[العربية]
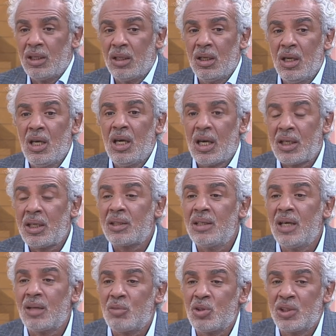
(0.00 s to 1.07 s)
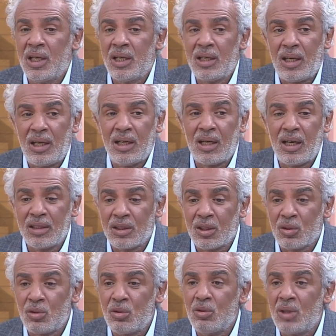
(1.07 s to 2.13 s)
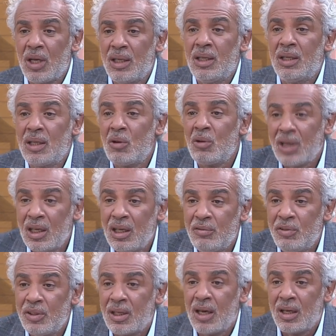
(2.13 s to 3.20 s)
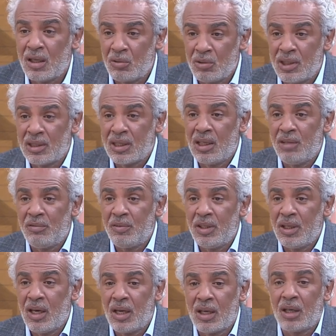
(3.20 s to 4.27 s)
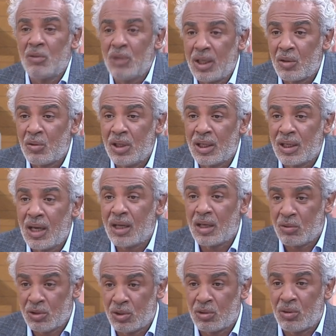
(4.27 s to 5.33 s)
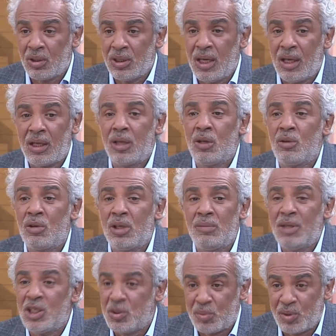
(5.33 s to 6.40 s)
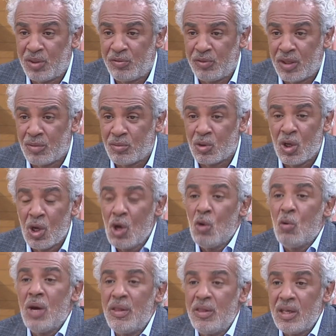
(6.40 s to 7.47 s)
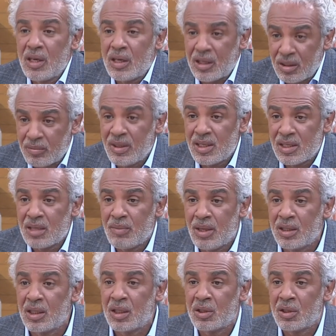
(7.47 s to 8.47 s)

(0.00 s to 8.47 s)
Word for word: مشترك اختيار مشترك على خاطر نقول له انا لو نكلم فيك هكا وانت تتكلم فيا هكا وانا نقول لك هكا وانت تقول لي هكا يظهر لي مانيش باش نتفاهموا وهذه خدمه يلزمها